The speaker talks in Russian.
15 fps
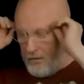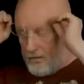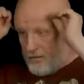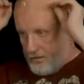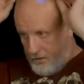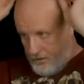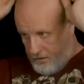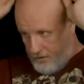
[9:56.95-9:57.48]

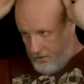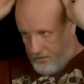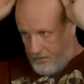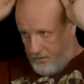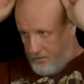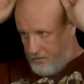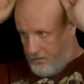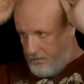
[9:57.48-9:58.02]
то есть,
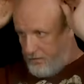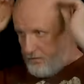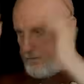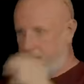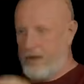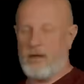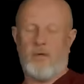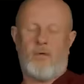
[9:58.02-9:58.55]
что ну,
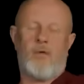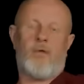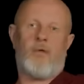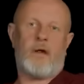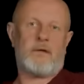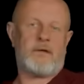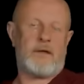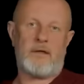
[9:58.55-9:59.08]
никакого
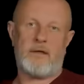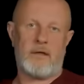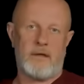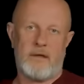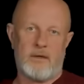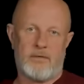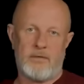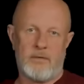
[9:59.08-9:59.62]
волнения
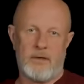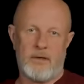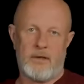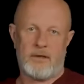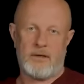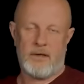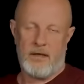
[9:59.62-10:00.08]
никто не это.